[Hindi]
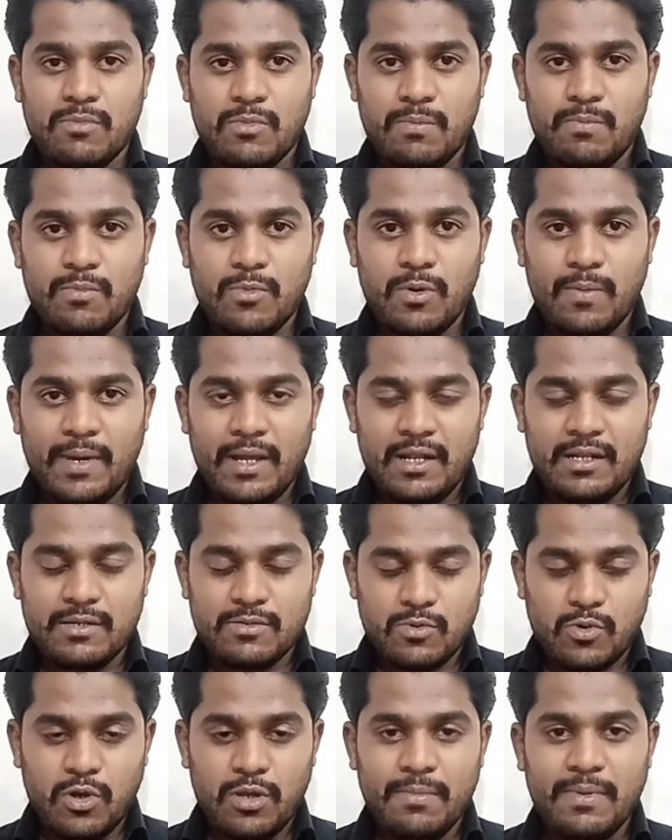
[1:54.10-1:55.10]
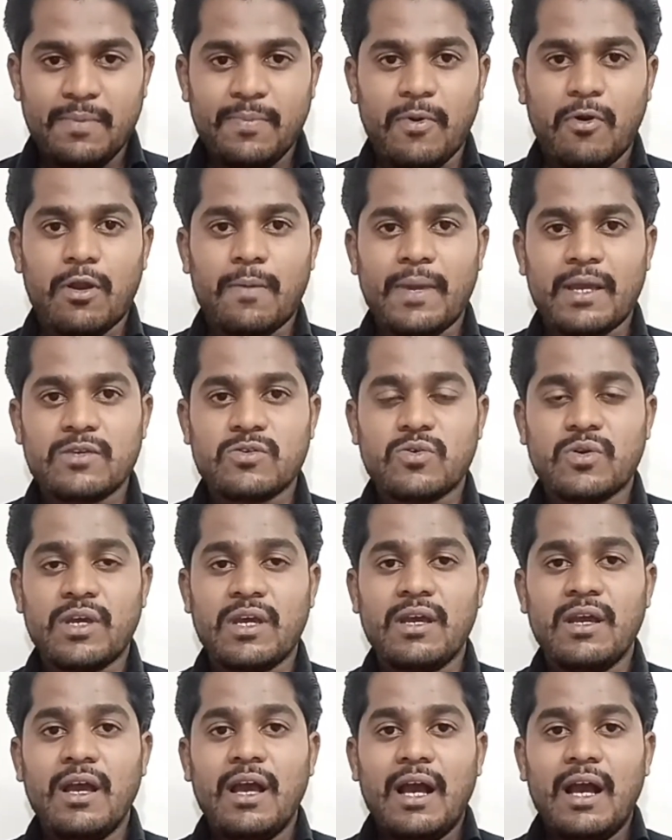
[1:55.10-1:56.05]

मोबाइल कोई भी पावर बैंक जो है